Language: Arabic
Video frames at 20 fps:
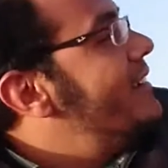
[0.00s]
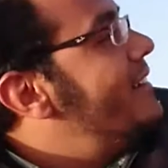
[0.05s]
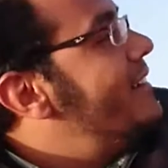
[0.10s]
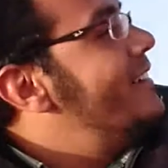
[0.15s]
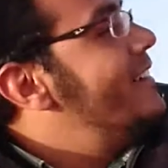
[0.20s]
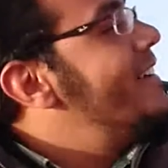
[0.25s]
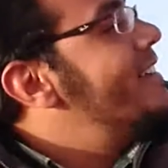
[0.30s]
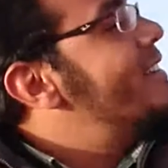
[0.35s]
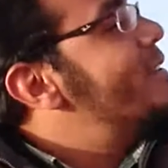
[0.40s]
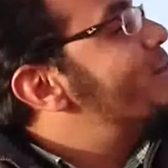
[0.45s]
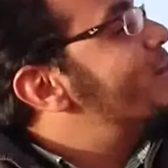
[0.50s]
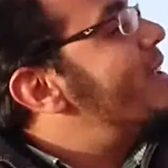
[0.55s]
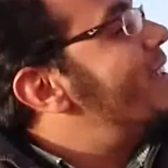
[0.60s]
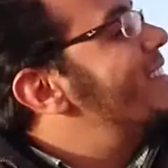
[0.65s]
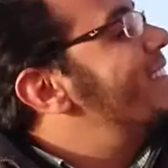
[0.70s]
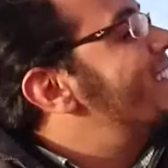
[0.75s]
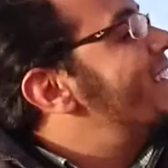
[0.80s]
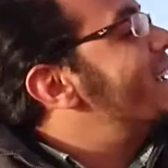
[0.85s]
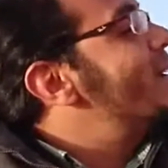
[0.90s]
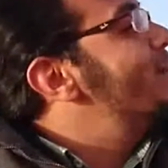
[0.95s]
آه، انت
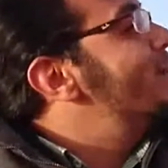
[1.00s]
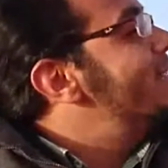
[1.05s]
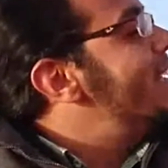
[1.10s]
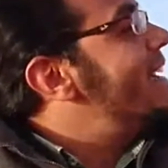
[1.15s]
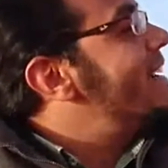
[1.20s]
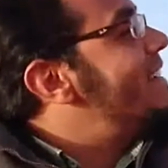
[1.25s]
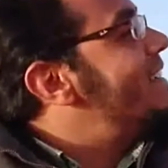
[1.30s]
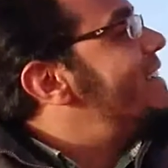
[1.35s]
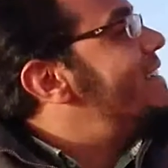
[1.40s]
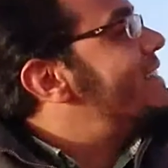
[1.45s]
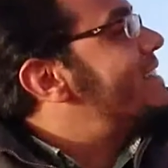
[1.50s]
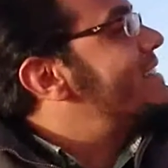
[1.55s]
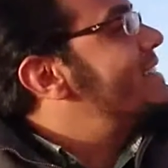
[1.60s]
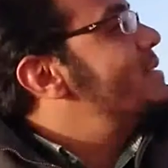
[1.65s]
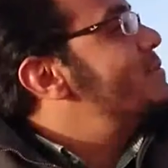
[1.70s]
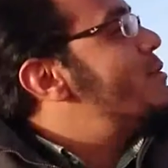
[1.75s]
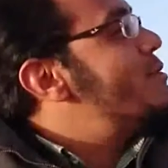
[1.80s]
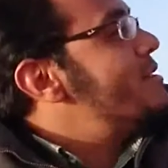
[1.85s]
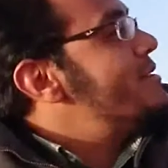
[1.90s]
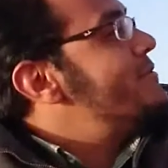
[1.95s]
بتقضي كام ساعه كده
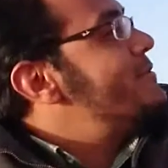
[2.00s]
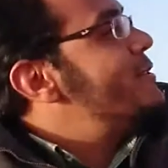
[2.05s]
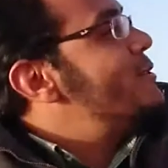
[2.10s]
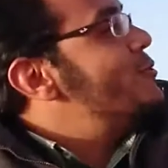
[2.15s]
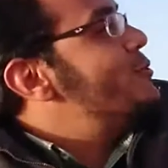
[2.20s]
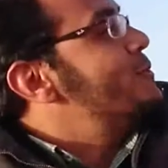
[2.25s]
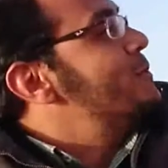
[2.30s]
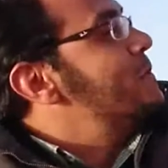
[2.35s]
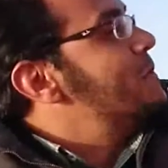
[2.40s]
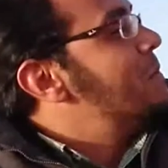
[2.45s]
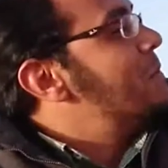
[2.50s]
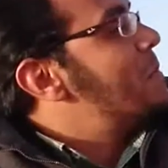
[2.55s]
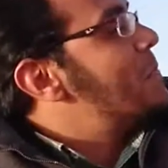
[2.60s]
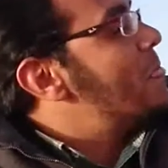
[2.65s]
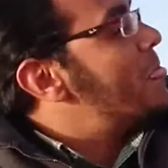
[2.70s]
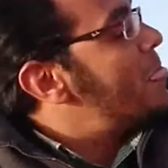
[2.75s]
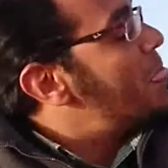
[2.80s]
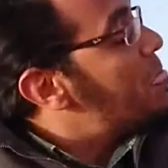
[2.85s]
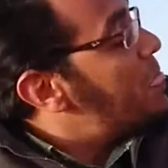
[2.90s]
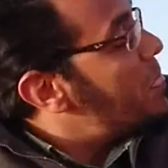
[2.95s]
تغسلي مواعين في اليوم
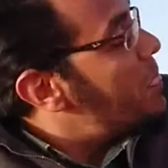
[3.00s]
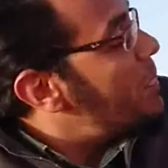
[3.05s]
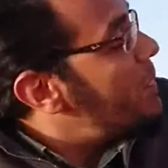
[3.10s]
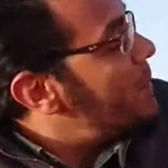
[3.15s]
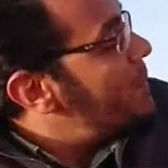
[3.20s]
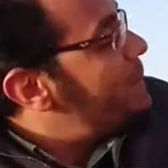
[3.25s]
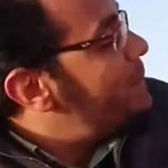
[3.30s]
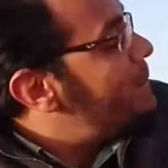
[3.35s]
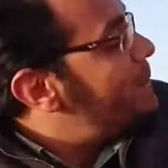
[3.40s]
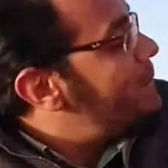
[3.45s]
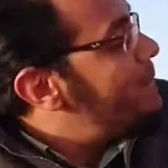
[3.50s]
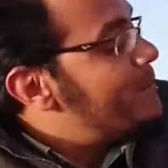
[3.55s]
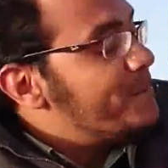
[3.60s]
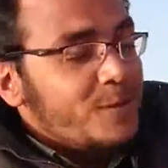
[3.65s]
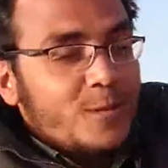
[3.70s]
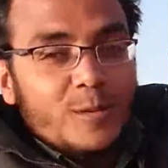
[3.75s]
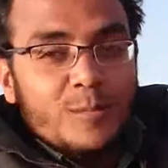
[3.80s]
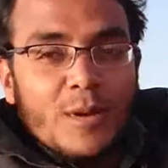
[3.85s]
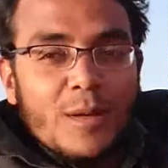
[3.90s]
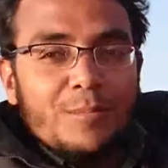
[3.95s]

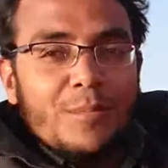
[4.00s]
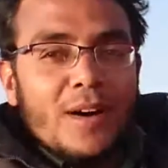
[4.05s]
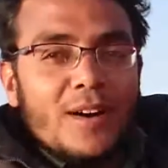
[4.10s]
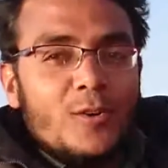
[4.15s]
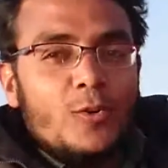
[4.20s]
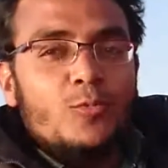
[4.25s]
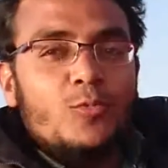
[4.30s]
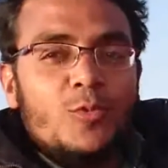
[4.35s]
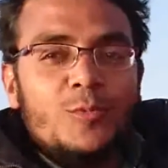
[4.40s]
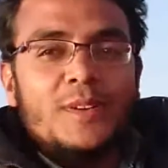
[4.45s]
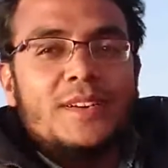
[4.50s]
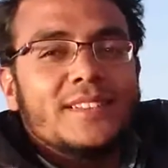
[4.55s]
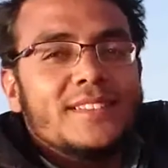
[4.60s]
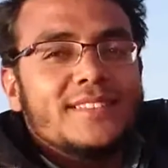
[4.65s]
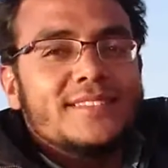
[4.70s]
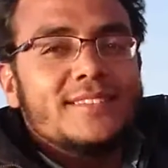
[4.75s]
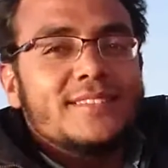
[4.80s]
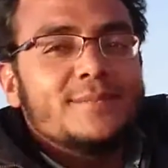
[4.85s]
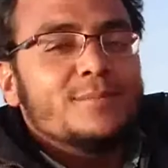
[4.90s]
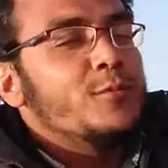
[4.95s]
في المطبخ عموما
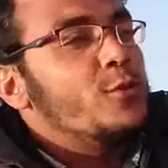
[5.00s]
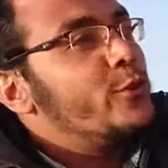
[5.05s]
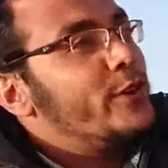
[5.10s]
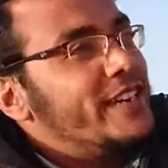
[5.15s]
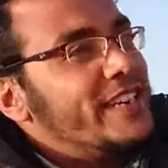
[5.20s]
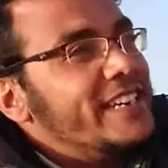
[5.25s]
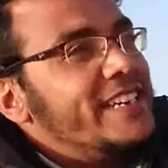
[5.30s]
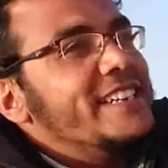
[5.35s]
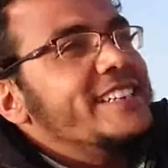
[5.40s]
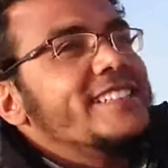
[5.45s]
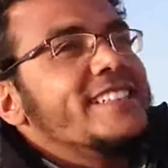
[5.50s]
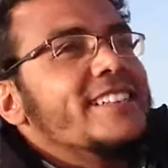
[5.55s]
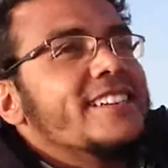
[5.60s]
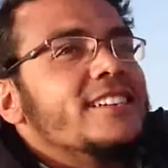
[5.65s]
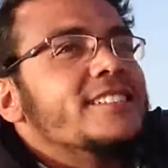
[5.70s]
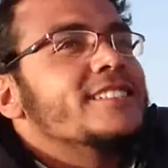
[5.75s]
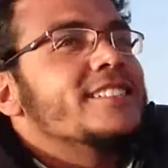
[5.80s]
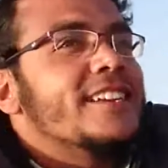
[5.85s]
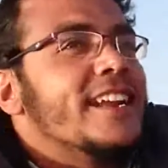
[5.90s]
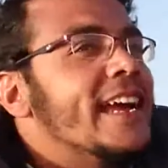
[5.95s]
مواعين
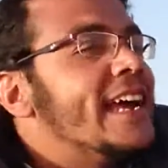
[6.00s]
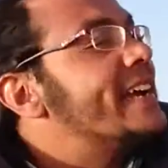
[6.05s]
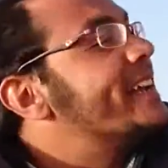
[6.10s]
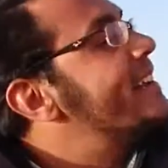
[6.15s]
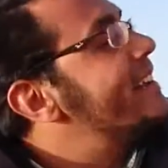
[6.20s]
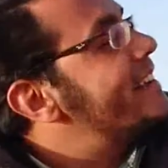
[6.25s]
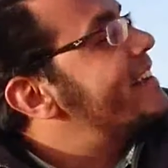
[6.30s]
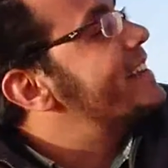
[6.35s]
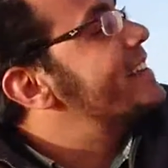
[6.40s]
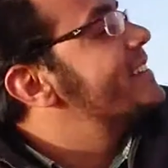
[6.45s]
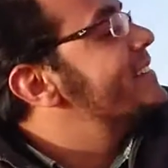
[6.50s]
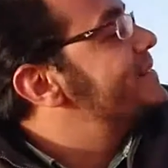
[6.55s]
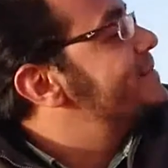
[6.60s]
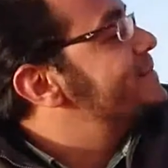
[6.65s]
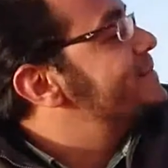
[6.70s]
تحضير اكل كده